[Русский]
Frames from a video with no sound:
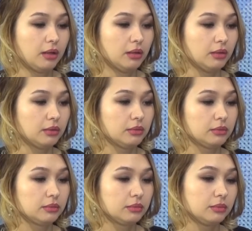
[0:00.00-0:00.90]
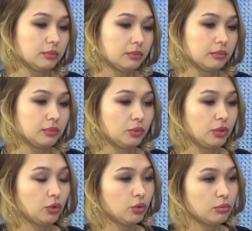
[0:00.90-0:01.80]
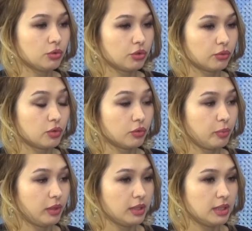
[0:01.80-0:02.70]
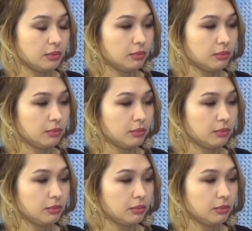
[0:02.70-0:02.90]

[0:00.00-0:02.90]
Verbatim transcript: Ну, я думаю, что все впереди,